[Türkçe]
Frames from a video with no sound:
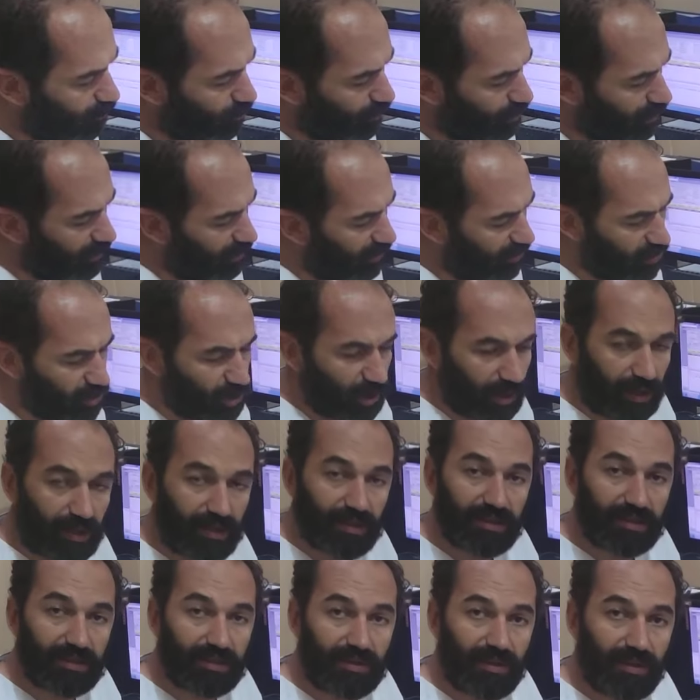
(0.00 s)
bu ilacı
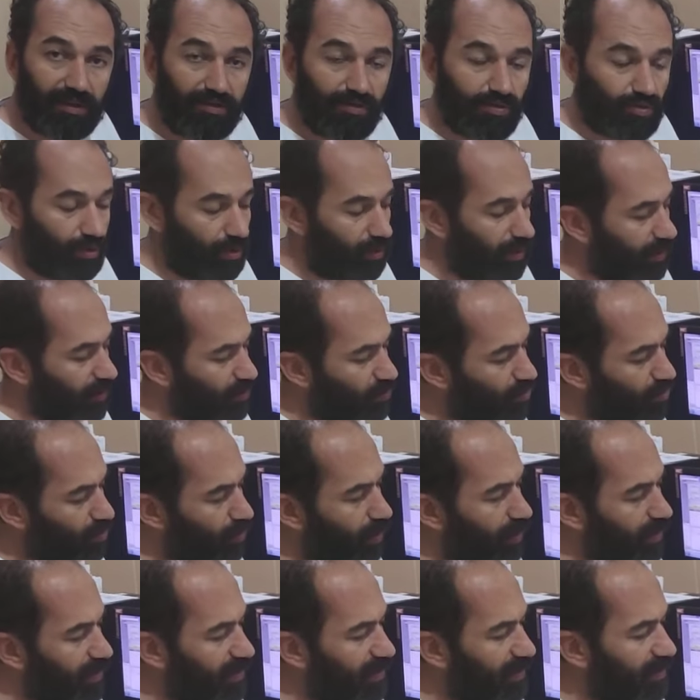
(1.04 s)
aldıktan sonra, su
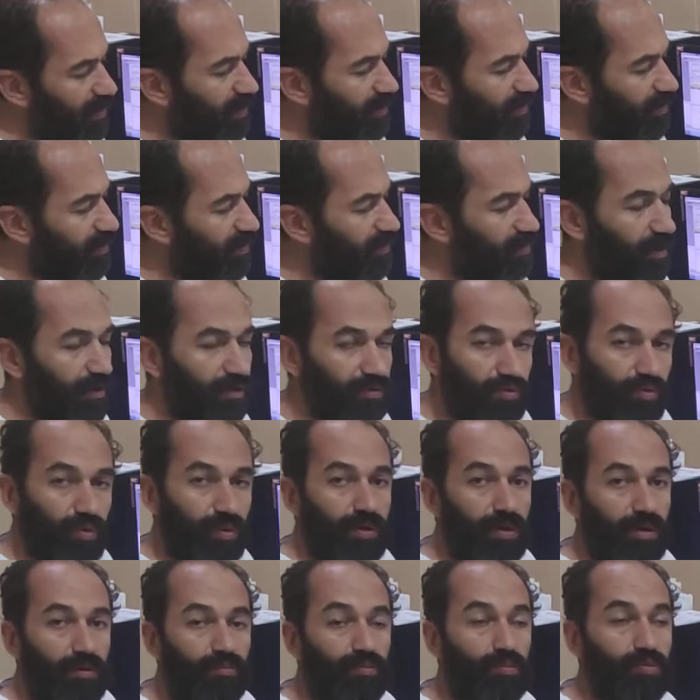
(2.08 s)
hazırlandıktan
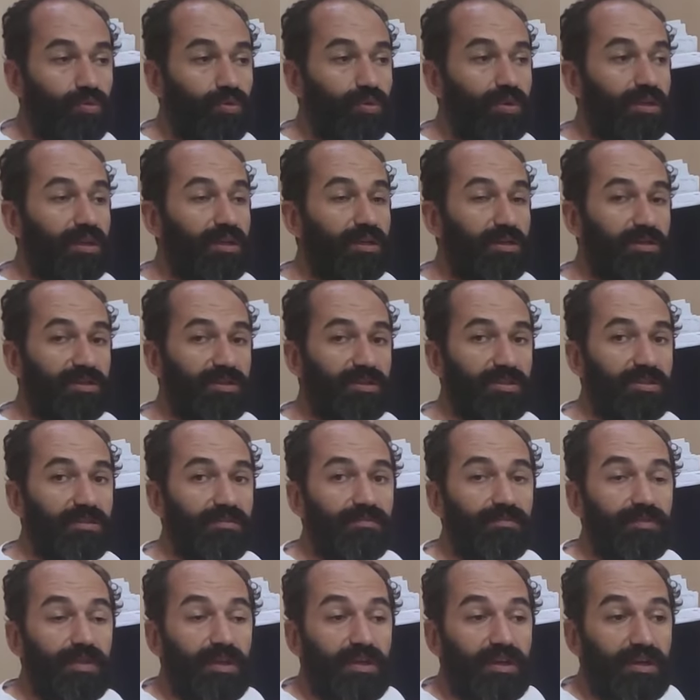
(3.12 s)
sonra bu ilacı
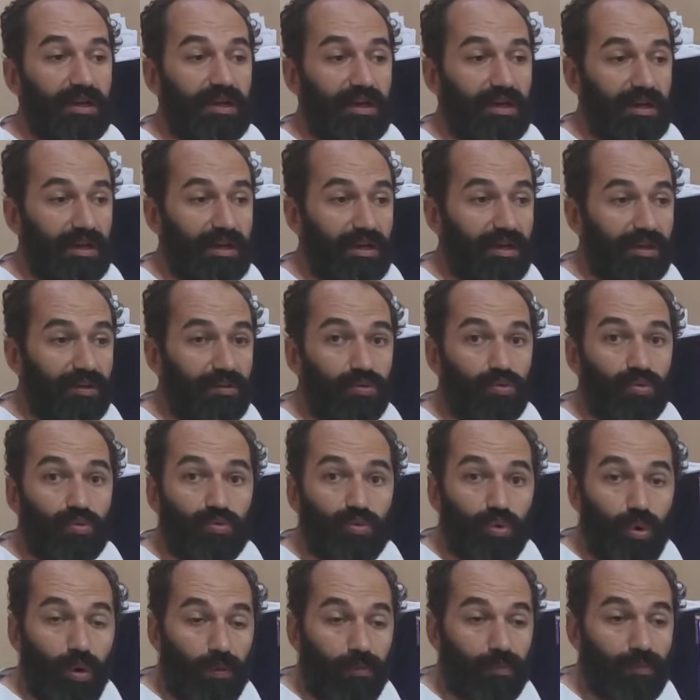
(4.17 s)
e,
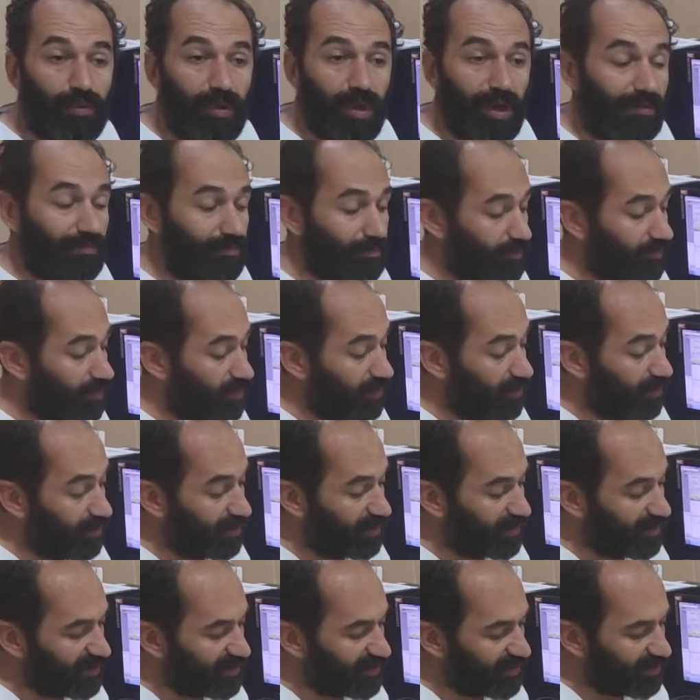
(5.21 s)
toplam
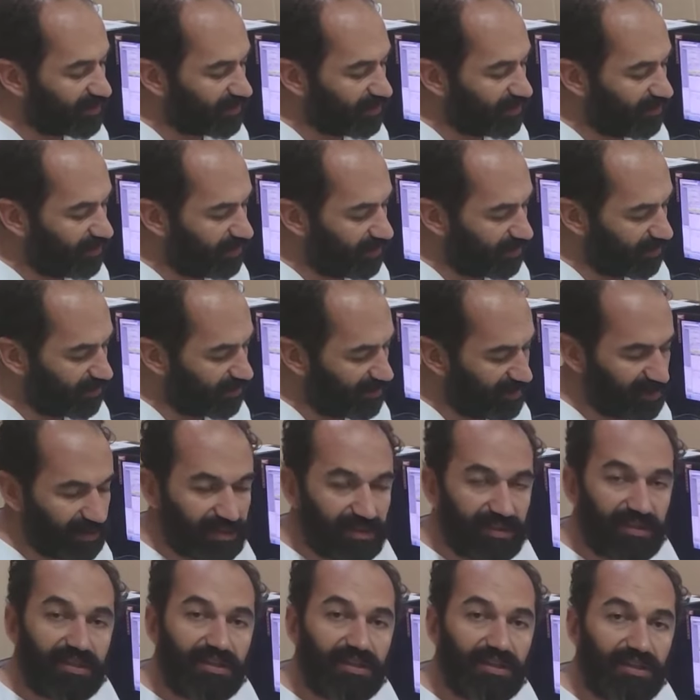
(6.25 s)
e,
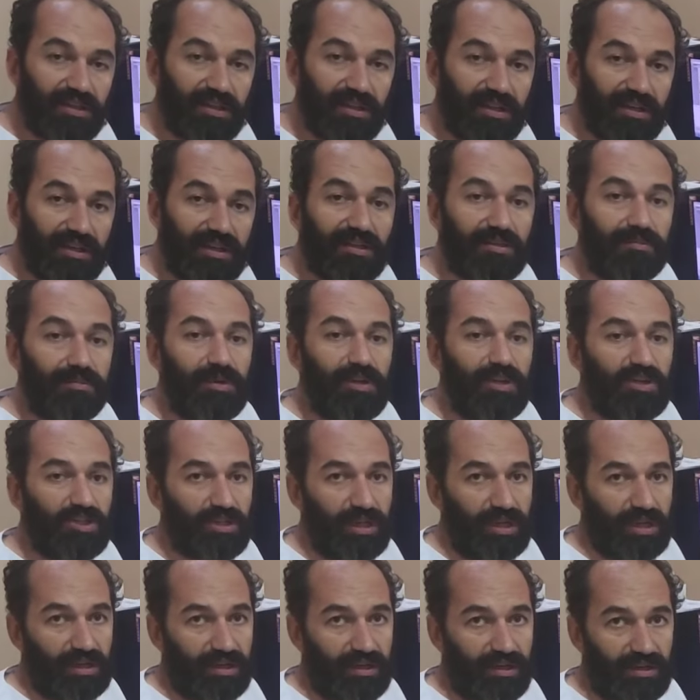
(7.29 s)
40 ile 45
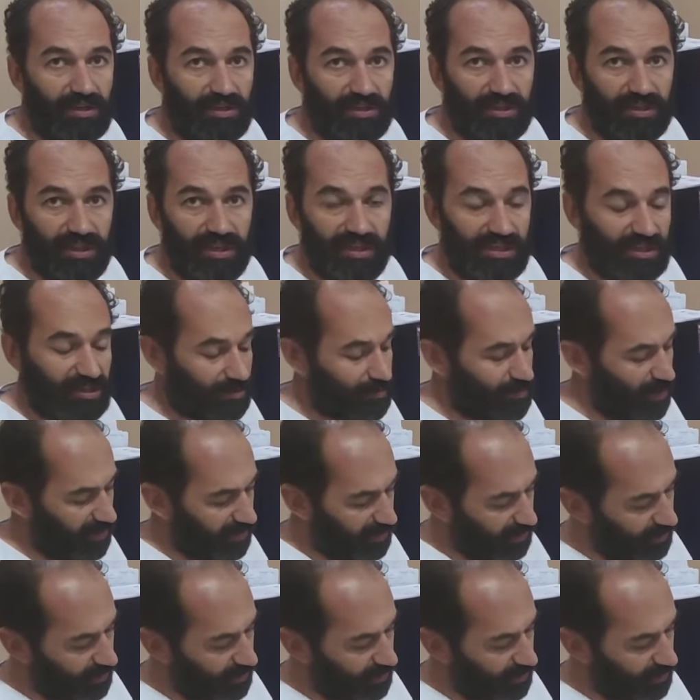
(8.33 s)
dakika içinde içmek